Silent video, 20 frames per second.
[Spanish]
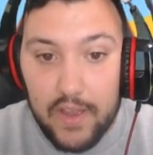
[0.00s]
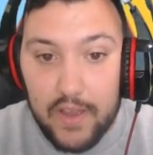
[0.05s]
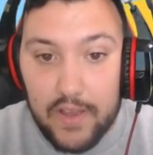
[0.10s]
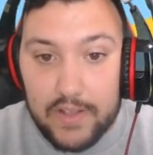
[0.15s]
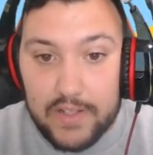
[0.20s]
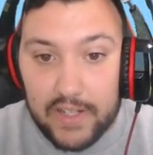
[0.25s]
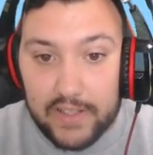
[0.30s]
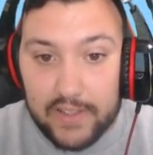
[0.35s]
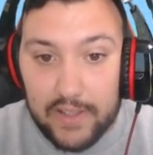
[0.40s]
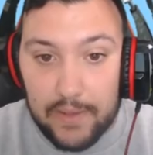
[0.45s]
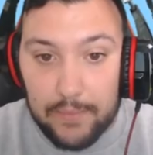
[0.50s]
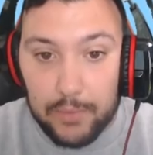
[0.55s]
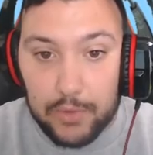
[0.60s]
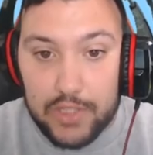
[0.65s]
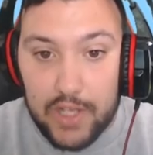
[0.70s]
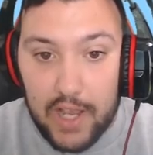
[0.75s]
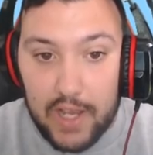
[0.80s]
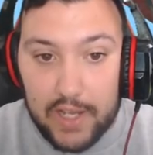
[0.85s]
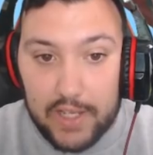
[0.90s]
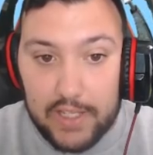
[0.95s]

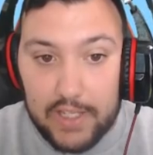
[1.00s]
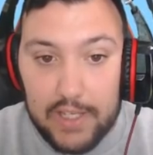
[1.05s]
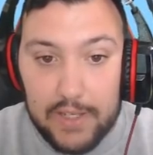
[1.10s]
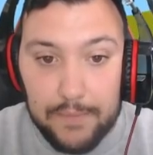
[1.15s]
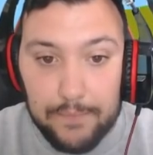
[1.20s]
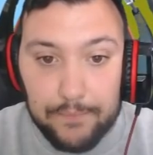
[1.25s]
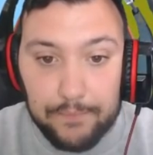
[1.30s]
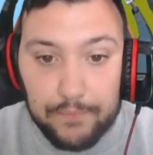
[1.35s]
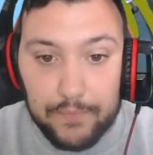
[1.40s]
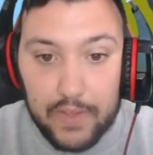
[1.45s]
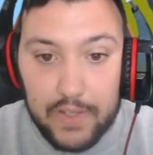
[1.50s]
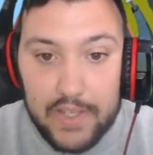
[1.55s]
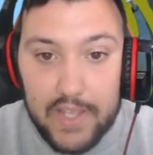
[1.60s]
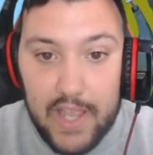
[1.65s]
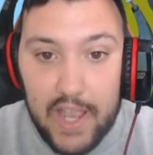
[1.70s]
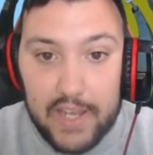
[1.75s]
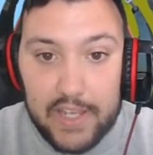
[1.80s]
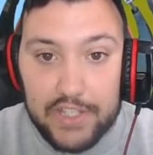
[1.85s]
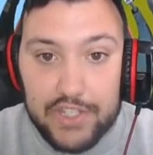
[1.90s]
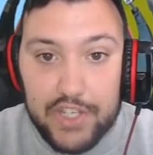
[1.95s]
Saltamos aquí. Y
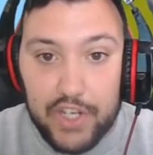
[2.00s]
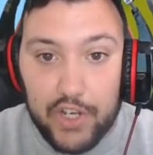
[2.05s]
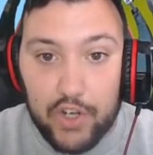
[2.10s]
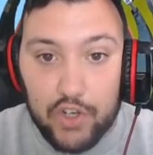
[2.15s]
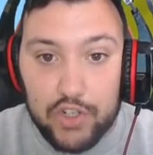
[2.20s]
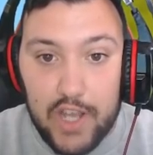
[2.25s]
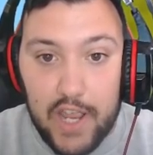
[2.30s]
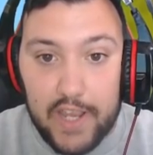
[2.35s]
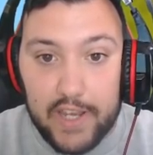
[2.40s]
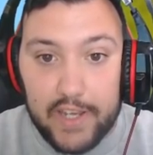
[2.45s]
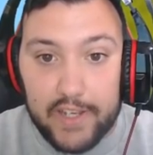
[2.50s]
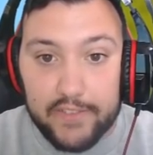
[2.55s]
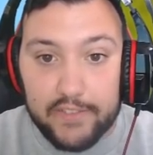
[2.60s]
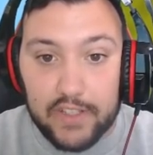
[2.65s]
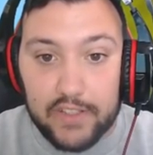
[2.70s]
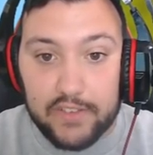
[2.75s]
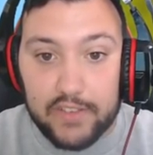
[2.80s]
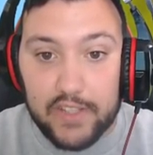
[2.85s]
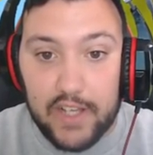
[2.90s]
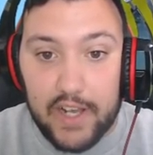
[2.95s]
aquí, chicos, hay que
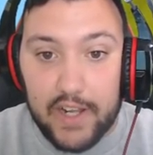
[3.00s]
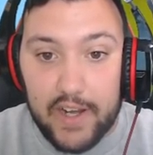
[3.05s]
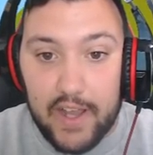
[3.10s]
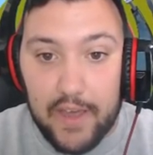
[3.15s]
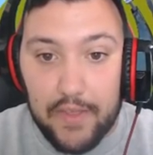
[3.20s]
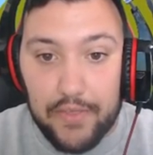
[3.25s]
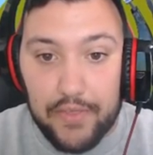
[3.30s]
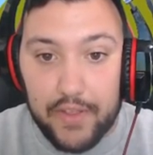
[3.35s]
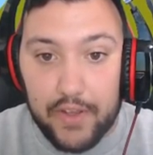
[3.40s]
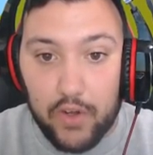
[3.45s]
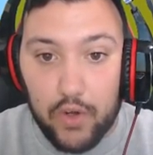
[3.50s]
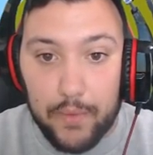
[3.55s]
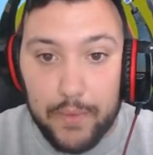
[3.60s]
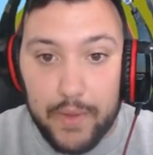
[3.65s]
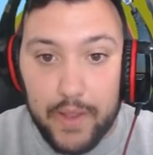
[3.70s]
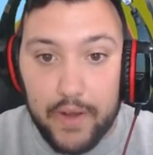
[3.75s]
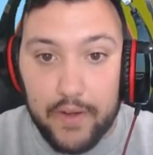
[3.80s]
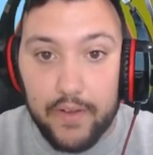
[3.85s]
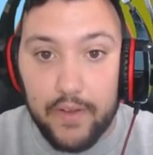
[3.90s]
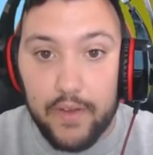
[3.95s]
intentar hacerlo
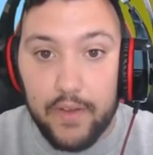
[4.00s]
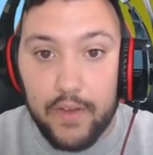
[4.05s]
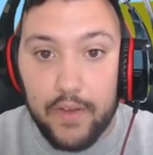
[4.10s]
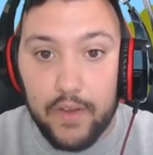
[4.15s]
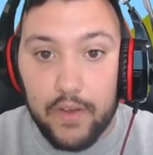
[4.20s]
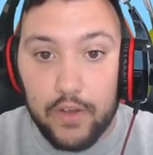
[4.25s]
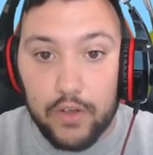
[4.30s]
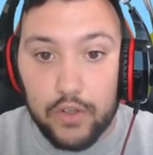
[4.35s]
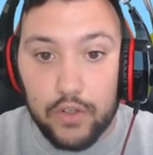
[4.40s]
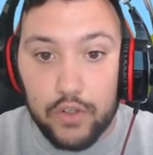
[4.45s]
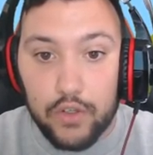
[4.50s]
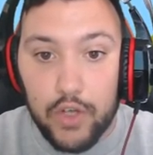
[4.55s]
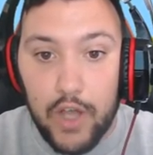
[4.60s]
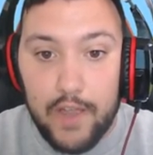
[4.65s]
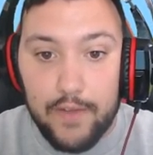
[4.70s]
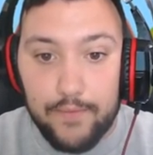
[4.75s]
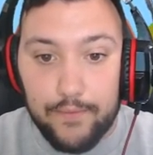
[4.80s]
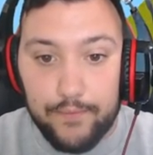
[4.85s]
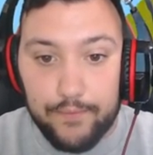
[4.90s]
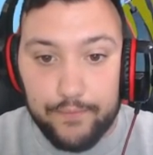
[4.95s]
bien. ¡Hey!